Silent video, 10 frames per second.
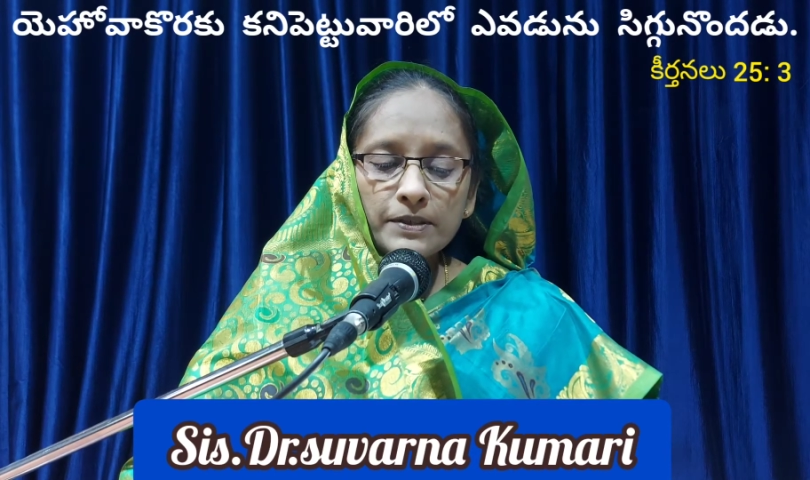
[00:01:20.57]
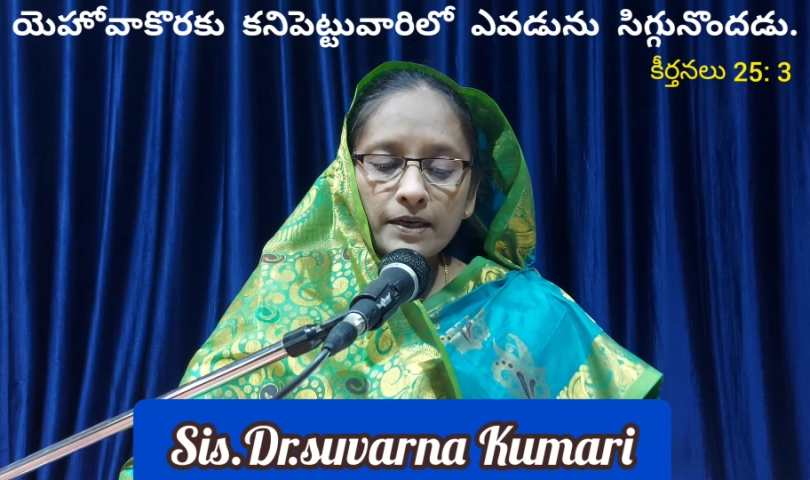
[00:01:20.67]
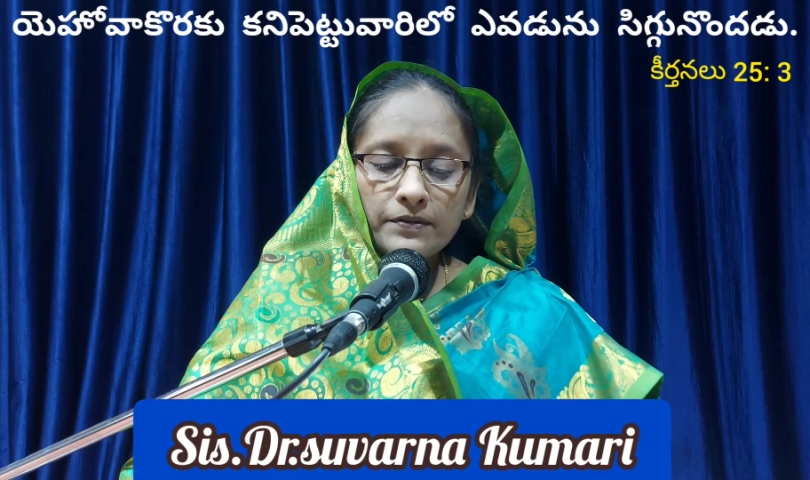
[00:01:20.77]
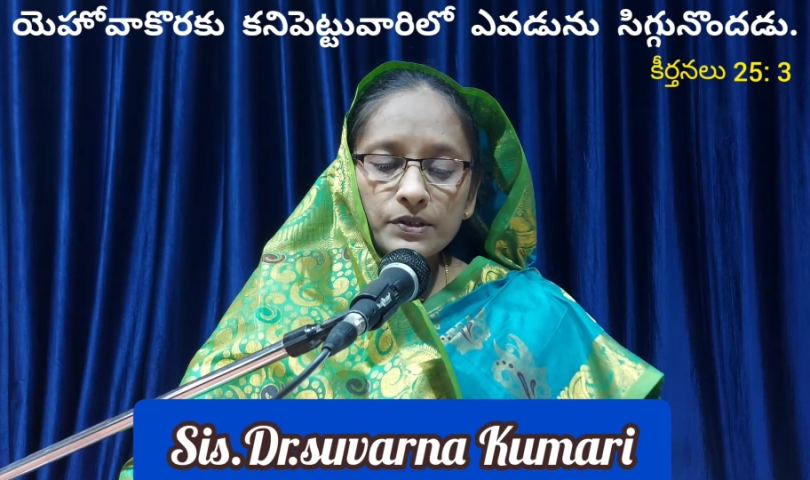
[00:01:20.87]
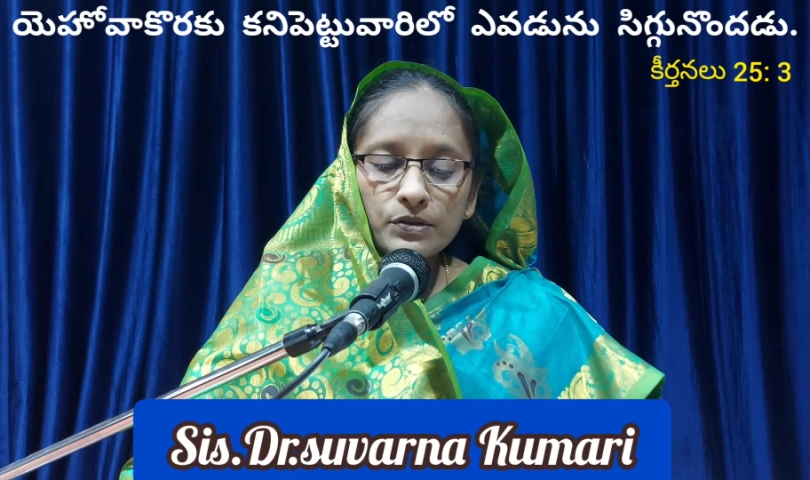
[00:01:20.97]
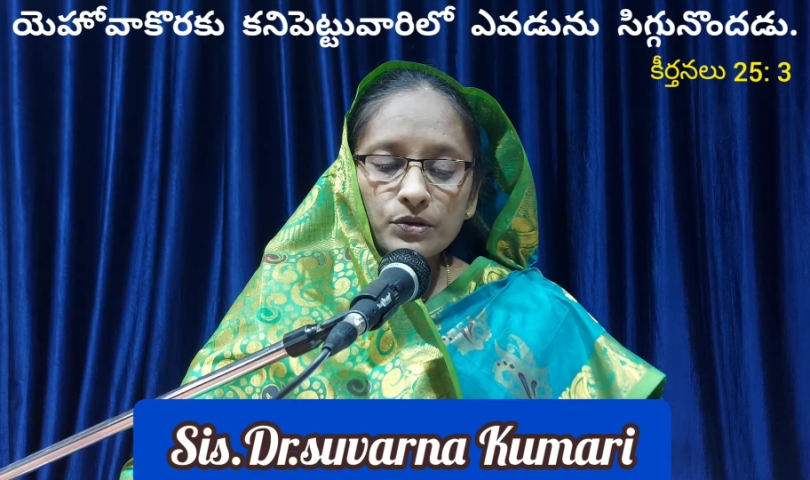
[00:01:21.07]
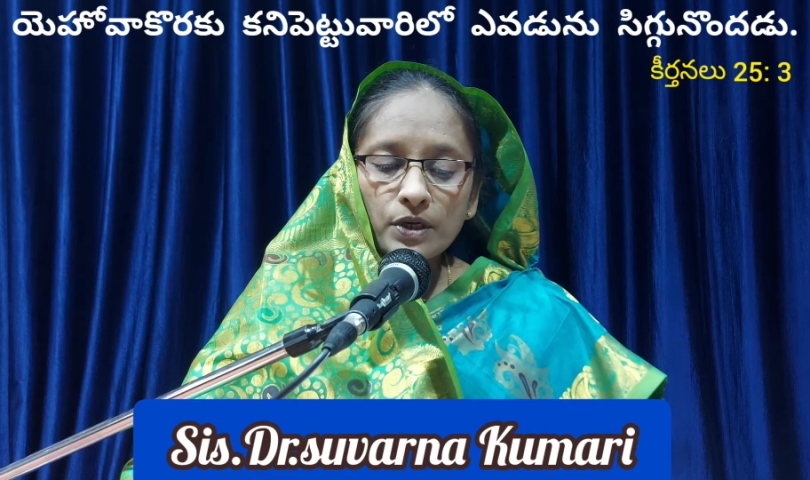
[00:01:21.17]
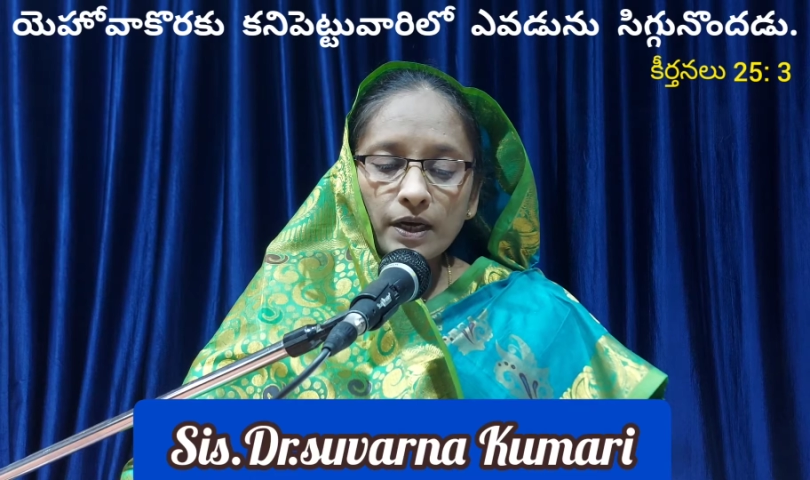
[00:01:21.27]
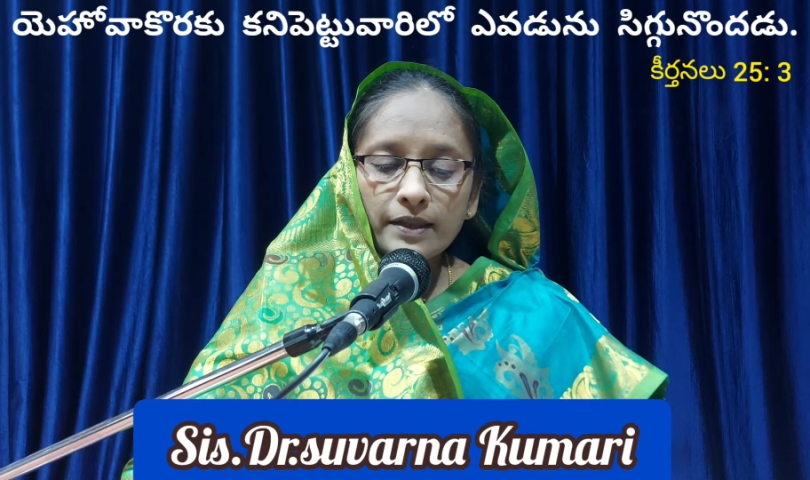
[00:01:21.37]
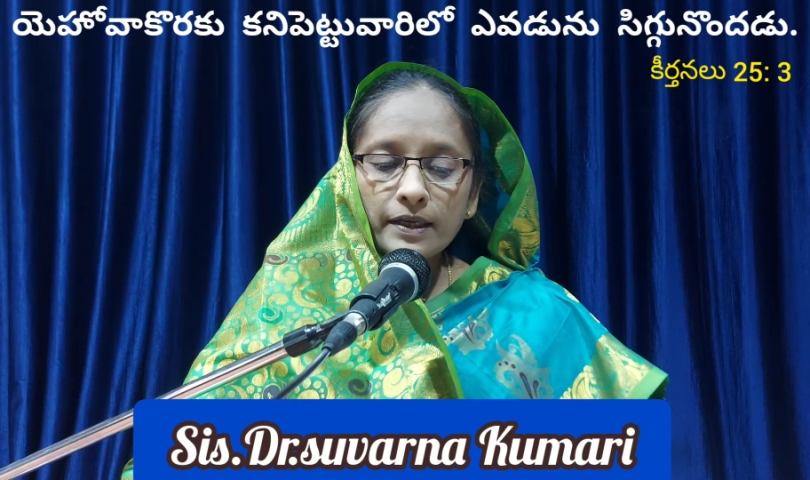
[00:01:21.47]

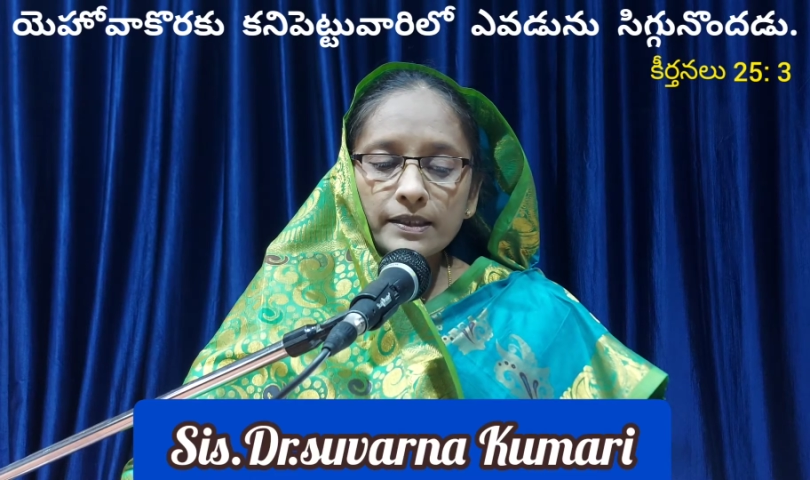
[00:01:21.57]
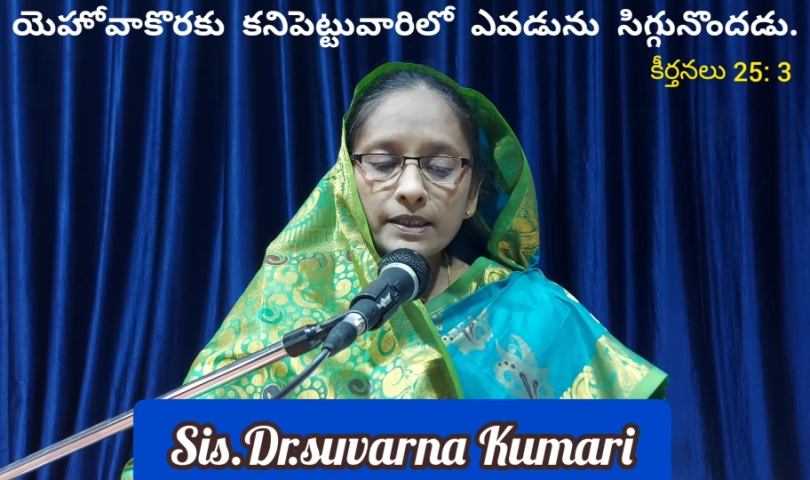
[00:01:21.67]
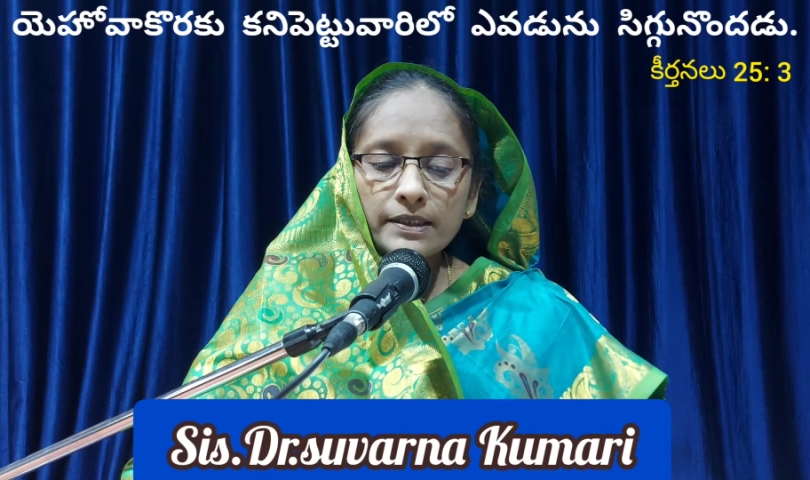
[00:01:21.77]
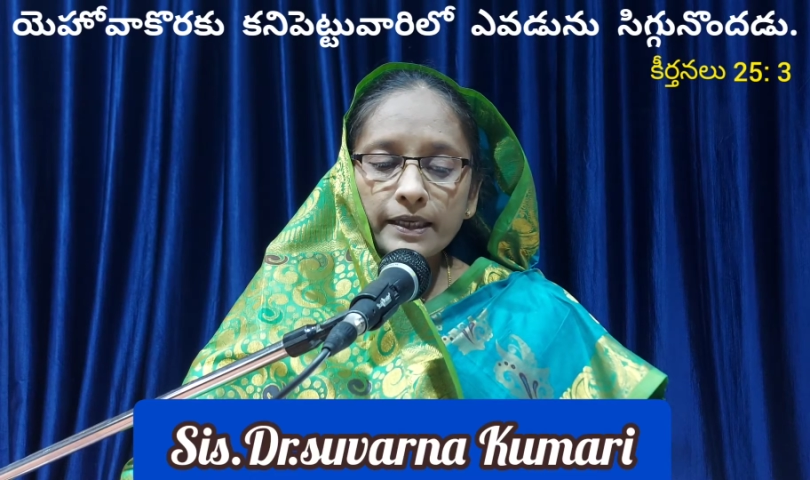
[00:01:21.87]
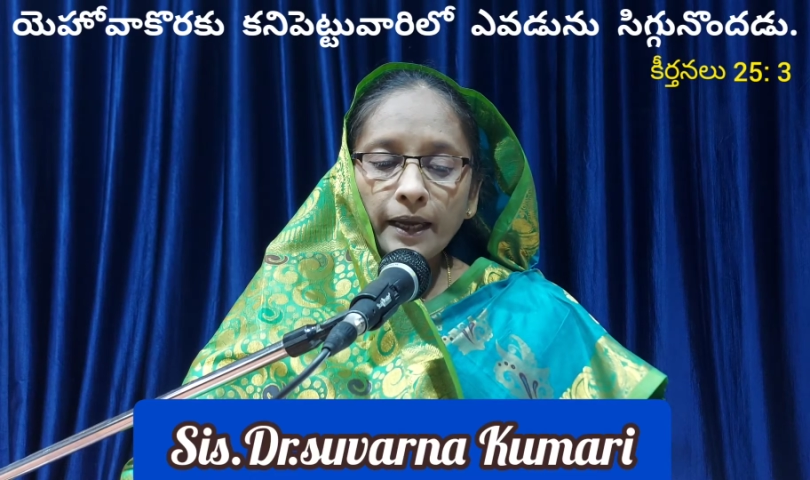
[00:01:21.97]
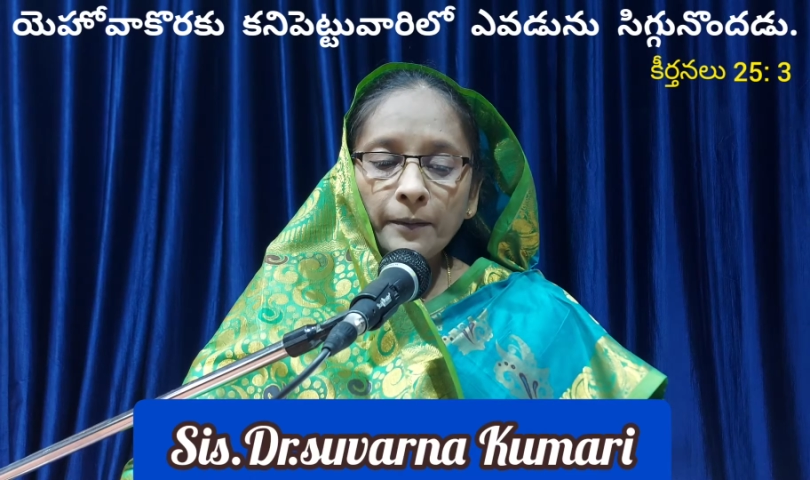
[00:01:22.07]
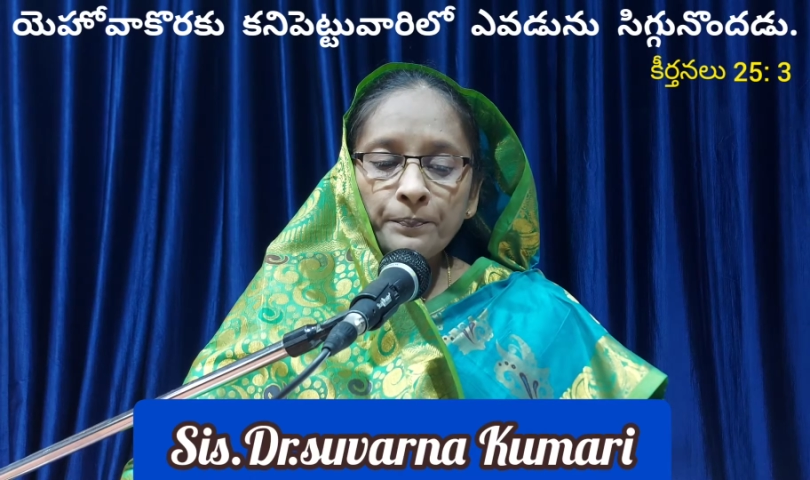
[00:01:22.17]
సెలవిస్తుంటున్నాడు అదేంటంటే